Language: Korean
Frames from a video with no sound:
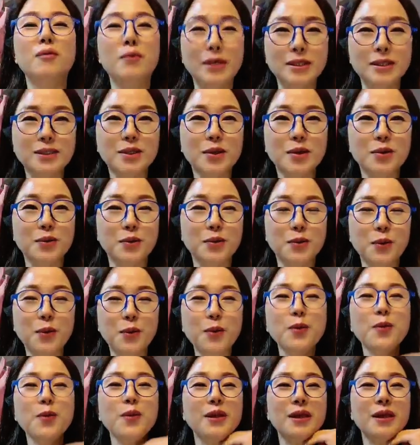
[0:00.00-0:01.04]

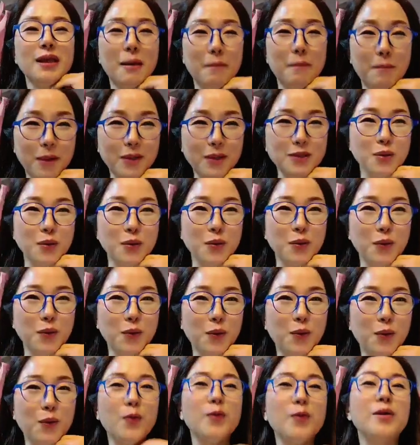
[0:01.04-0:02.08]
외적으로
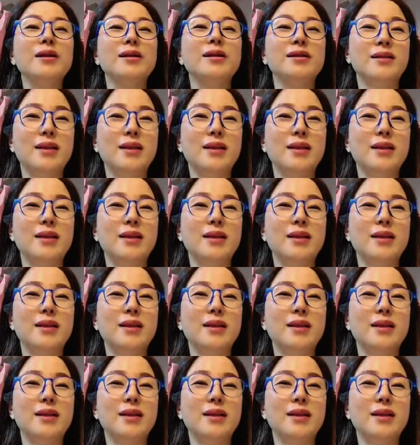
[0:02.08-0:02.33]
예뻐졌고